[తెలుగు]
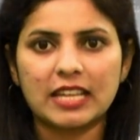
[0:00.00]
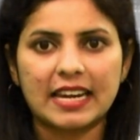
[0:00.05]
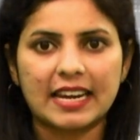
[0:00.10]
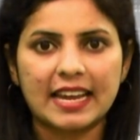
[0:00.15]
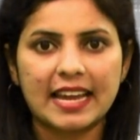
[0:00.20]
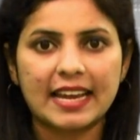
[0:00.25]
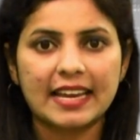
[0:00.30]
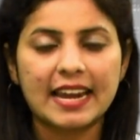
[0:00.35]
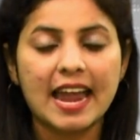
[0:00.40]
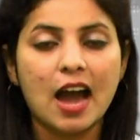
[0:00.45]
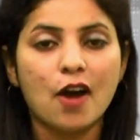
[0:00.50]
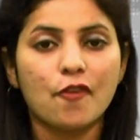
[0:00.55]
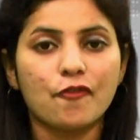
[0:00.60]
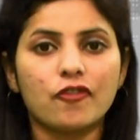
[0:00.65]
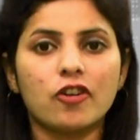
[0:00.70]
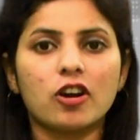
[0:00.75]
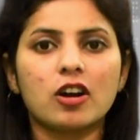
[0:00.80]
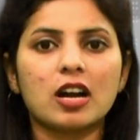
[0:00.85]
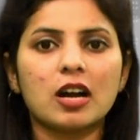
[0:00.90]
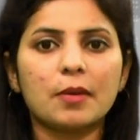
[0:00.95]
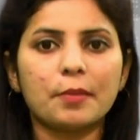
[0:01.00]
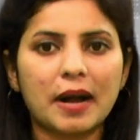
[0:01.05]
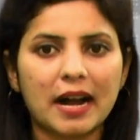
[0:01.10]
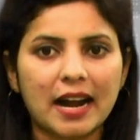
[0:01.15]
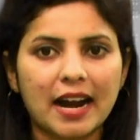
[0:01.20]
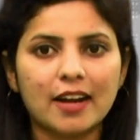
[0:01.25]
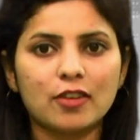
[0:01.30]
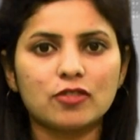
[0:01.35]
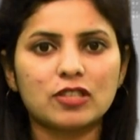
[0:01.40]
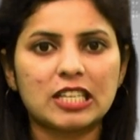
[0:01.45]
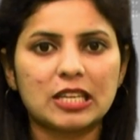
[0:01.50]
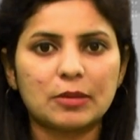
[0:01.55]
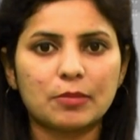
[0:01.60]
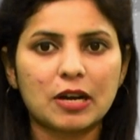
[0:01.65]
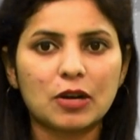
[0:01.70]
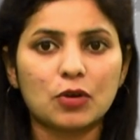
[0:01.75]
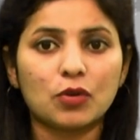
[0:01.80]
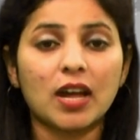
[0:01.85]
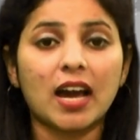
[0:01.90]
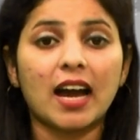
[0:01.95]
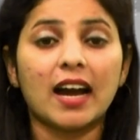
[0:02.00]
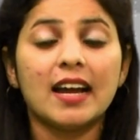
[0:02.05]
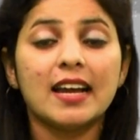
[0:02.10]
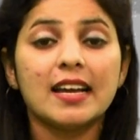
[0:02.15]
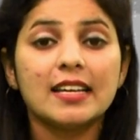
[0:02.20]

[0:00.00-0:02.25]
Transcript: తెరకెక్కిన ఒక్క మగాడు సినిమా కూడా